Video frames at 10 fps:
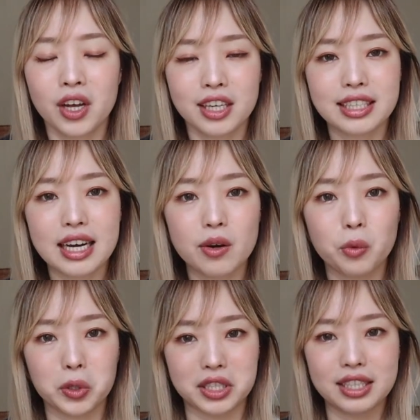
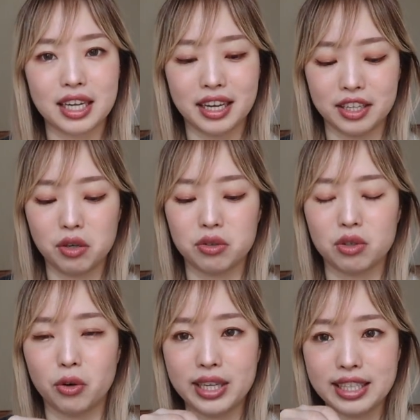像我之前很痛的时
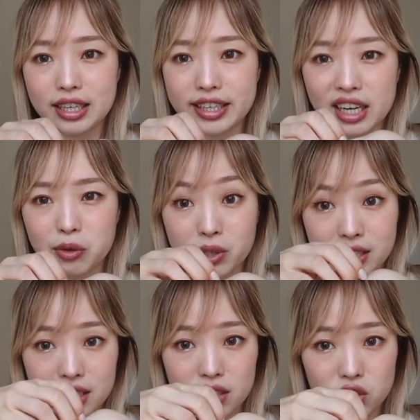候，我会这样捏我
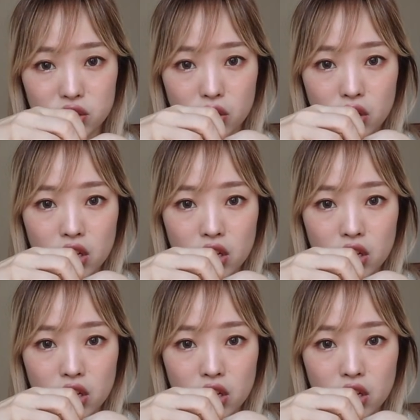自己的手，